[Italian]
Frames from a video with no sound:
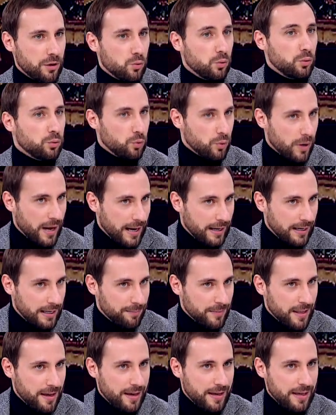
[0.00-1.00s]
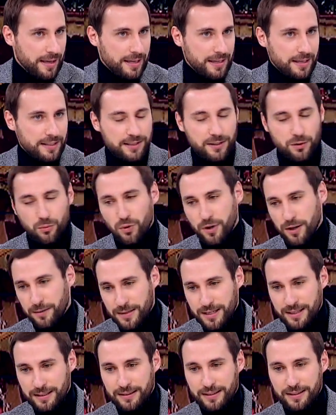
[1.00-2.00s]
culturali e
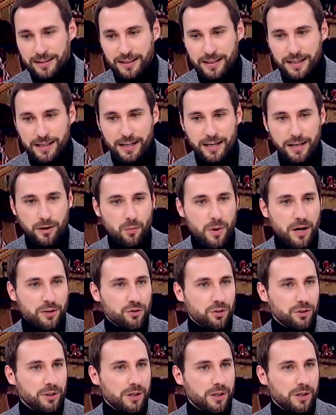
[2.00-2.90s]
sicuramente il linguaggio